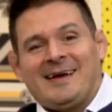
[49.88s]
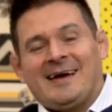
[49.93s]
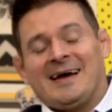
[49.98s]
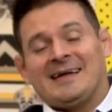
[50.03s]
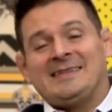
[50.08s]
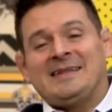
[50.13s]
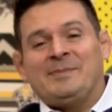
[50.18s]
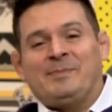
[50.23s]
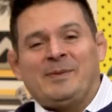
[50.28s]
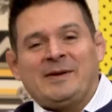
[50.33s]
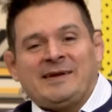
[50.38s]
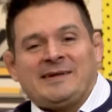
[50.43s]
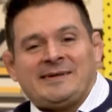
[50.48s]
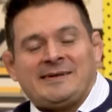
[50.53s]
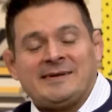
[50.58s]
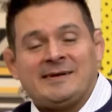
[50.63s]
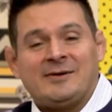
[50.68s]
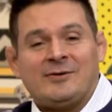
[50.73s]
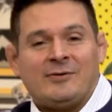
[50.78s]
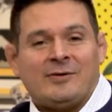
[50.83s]
a
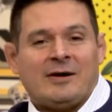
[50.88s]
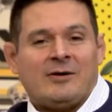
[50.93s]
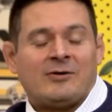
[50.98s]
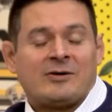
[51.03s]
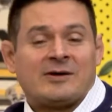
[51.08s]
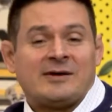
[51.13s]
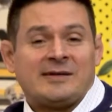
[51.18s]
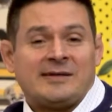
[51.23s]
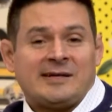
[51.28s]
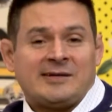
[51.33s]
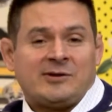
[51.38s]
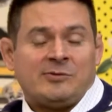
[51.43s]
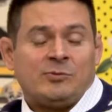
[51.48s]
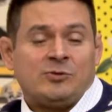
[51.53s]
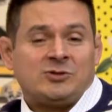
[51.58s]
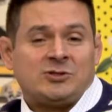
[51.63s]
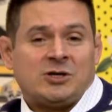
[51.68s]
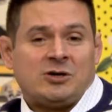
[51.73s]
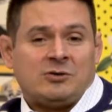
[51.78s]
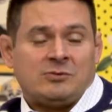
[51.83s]
depressão, a Organização
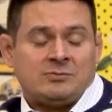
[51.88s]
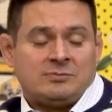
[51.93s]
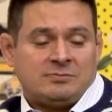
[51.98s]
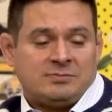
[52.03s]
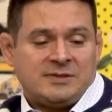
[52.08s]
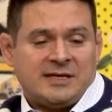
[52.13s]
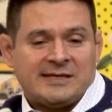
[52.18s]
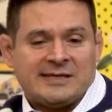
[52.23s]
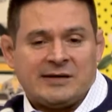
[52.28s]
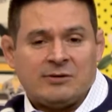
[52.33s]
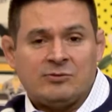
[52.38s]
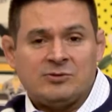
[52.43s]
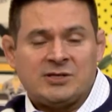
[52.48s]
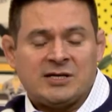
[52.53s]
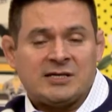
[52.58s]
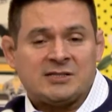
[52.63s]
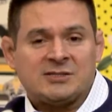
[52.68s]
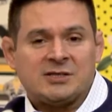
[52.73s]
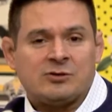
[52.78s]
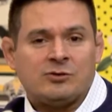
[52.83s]
Mundial da Saúde,
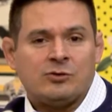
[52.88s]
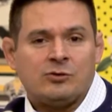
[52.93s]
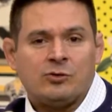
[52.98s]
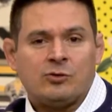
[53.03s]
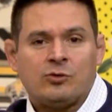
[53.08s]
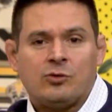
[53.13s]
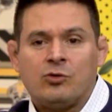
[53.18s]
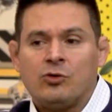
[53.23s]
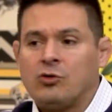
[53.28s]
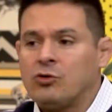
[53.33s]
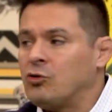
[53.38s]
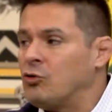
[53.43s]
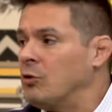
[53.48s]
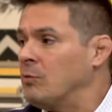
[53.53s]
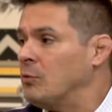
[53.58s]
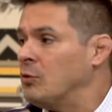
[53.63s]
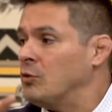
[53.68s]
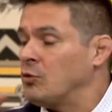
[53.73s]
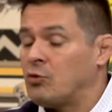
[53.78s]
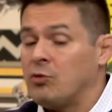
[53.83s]
ela já colocou
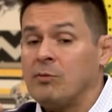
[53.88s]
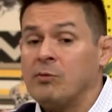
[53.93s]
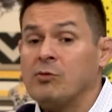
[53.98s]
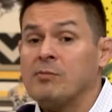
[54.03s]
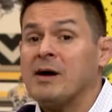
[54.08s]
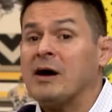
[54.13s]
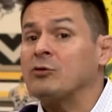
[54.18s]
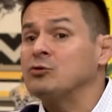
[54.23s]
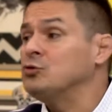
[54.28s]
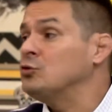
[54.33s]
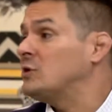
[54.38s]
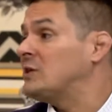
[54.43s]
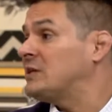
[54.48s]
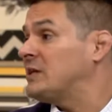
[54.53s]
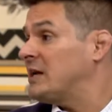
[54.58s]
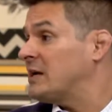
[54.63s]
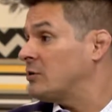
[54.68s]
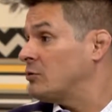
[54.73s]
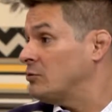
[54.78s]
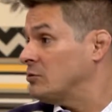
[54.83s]
como, como mal do
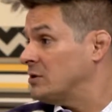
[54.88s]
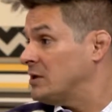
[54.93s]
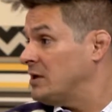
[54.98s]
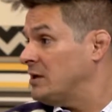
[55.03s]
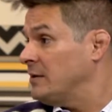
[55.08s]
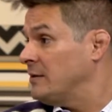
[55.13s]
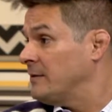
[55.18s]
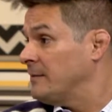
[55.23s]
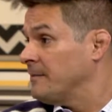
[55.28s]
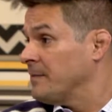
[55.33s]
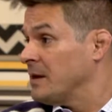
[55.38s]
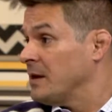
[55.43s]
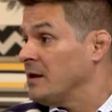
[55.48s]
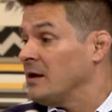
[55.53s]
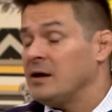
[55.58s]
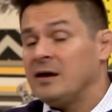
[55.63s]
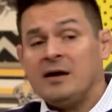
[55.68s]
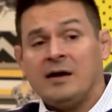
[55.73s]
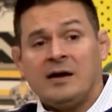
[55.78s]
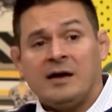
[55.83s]
século, né? Mal do
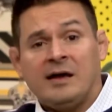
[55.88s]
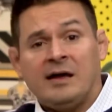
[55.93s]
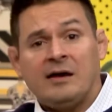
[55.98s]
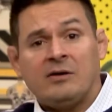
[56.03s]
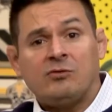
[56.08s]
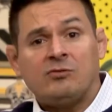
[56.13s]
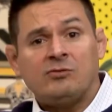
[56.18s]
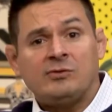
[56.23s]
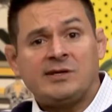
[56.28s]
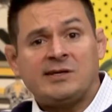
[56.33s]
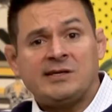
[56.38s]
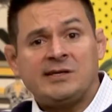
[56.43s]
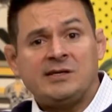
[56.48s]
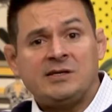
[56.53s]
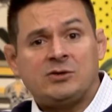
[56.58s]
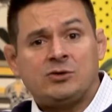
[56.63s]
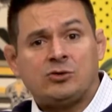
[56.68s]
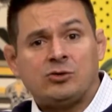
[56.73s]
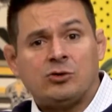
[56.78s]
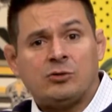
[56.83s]
século. É um
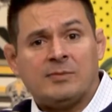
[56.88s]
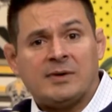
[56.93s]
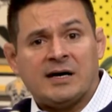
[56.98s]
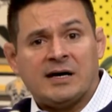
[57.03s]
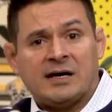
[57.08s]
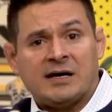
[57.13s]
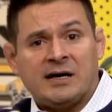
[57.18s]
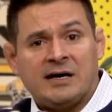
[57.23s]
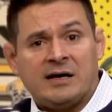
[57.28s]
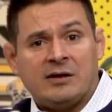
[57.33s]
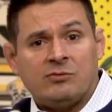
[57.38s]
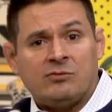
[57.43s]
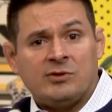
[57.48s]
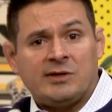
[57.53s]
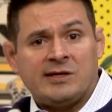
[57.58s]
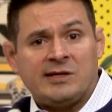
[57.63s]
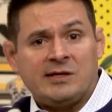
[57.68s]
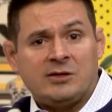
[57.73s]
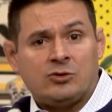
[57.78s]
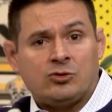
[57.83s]
sintoma, é um
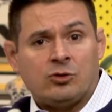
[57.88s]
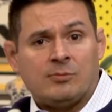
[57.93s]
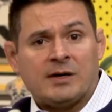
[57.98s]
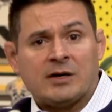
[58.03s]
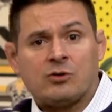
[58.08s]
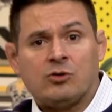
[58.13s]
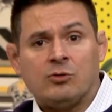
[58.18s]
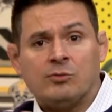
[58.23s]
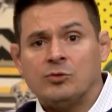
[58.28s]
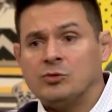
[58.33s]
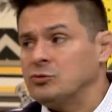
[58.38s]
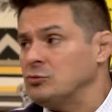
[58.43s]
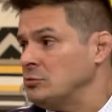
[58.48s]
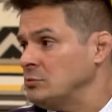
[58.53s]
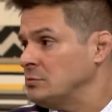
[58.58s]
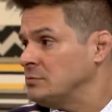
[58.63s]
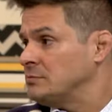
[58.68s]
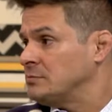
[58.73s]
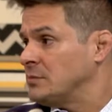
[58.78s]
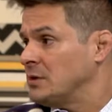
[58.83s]
sintoma comum
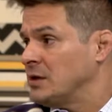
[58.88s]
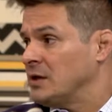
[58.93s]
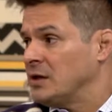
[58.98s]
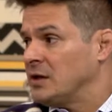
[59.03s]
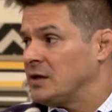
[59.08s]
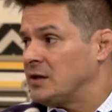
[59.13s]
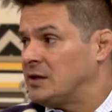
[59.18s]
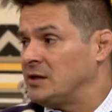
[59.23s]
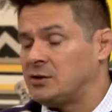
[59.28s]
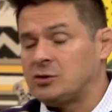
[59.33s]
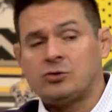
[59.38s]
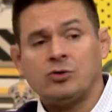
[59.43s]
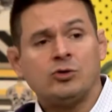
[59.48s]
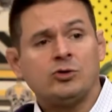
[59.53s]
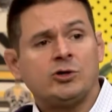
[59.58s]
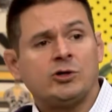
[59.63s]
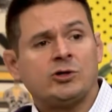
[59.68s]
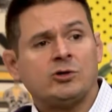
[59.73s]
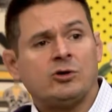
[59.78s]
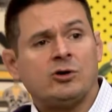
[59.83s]
que
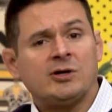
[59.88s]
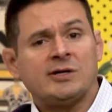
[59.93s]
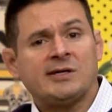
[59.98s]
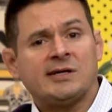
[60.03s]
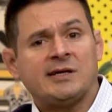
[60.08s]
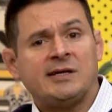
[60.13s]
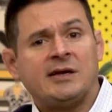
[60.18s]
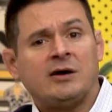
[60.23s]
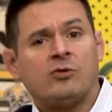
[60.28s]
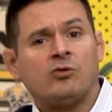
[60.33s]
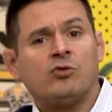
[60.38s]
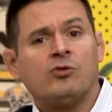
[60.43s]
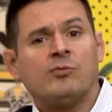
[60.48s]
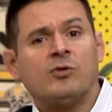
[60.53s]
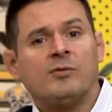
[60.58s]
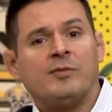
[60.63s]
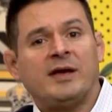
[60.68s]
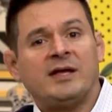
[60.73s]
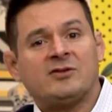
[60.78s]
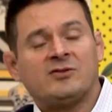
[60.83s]
todos nós, em algum
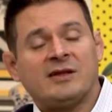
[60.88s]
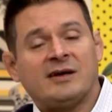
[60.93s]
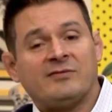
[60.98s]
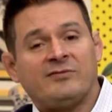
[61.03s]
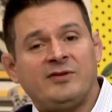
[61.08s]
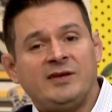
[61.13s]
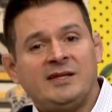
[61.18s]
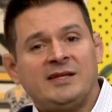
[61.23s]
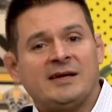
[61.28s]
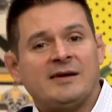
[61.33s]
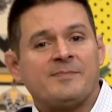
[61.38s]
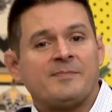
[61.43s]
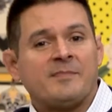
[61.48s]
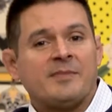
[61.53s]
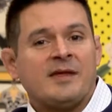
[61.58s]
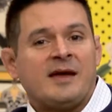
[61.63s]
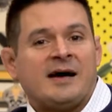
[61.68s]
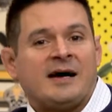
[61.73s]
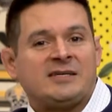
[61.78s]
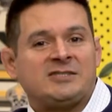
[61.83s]
momento da vida,
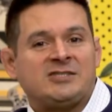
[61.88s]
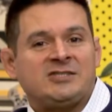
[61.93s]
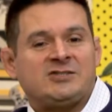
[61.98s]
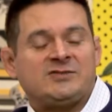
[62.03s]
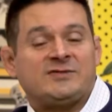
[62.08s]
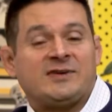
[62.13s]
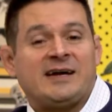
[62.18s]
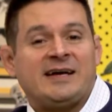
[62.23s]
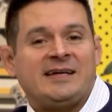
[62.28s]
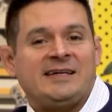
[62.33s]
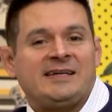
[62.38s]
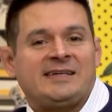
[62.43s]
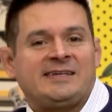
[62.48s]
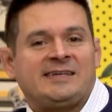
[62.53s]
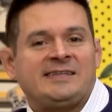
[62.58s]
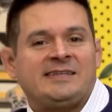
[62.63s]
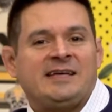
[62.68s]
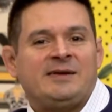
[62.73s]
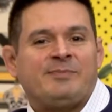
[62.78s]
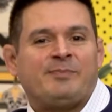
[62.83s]
a gente vai
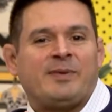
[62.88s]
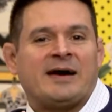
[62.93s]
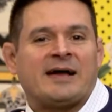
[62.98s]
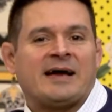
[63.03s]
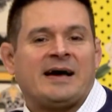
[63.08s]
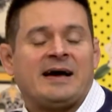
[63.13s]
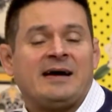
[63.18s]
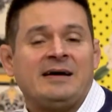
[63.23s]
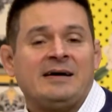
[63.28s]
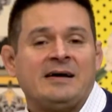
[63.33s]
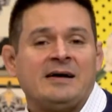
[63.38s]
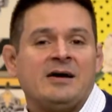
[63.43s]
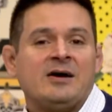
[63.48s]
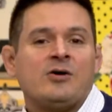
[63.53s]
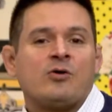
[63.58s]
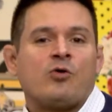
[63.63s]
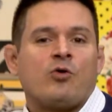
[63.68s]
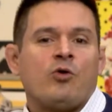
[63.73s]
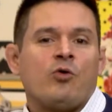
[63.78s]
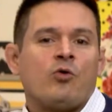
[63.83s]
se deparar
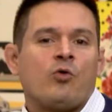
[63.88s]
com um